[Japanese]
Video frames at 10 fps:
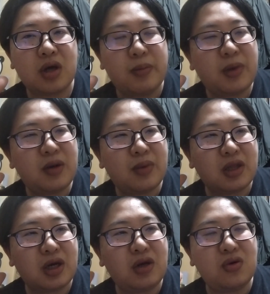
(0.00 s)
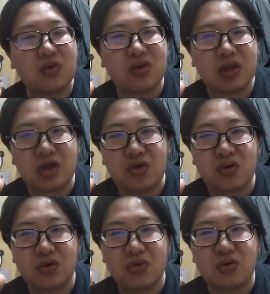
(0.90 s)
頑張ればなれるよっていう
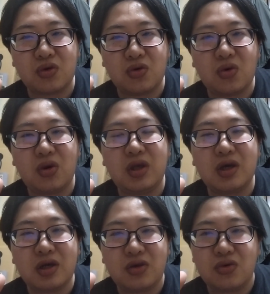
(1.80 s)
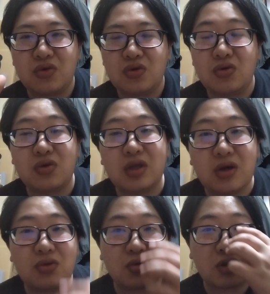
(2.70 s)
ようなことを教員が言っ
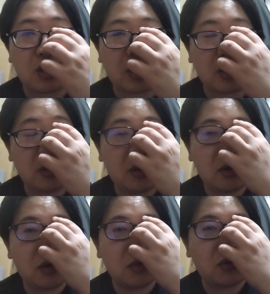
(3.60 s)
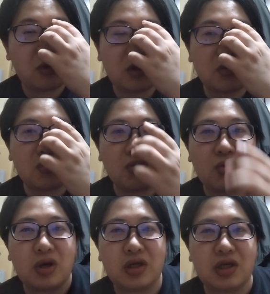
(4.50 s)
てるのって、それってちょっと
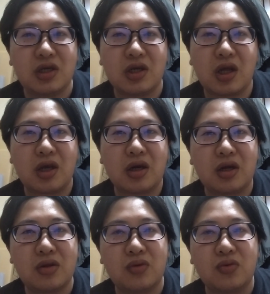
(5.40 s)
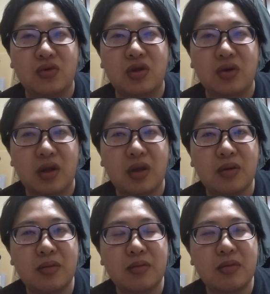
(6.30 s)
おかしいんじゃないかなと思うんだよね。
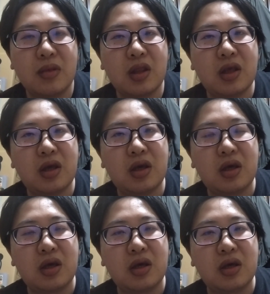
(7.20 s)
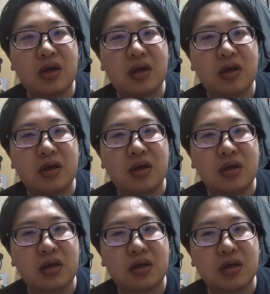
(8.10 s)

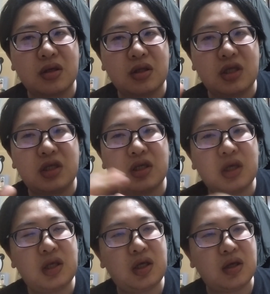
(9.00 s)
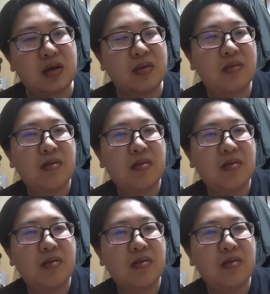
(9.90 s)
で、実際に、